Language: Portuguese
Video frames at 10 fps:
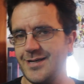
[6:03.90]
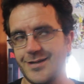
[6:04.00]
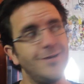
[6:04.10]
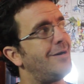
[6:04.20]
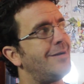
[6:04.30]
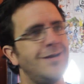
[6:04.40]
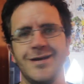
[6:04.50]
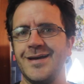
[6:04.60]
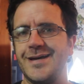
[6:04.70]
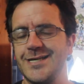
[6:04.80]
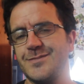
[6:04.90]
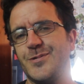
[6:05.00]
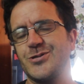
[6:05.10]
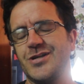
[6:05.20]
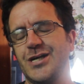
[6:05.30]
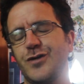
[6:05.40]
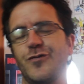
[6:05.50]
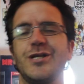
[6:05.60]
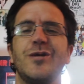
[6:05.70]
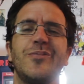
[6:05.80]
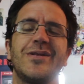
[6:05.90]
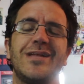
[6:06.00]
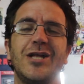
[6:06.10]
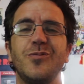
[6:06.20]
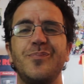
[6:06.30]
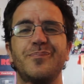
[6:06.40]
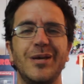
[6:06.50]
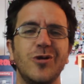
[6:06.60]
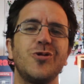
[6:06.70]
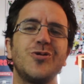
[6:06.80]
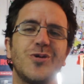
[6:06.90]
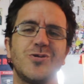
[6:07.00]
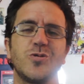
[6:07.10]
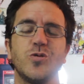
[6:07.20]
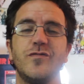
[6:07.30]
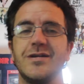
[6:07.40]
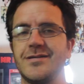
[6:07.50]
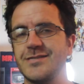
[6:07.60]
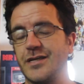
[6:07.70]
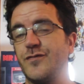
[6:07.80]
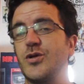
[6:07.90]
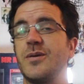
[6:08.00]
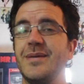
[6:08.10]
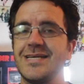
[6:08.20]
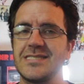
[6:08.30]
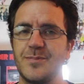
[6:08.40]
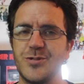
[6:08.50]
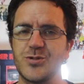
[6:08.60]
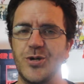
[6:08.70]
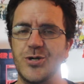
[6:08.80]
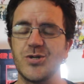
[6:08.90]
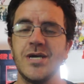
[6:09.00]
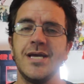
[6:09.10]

Ele aqui, ó. Esse personagem foi interpretado pelo Donald Glover, que escreveu também esse episódio.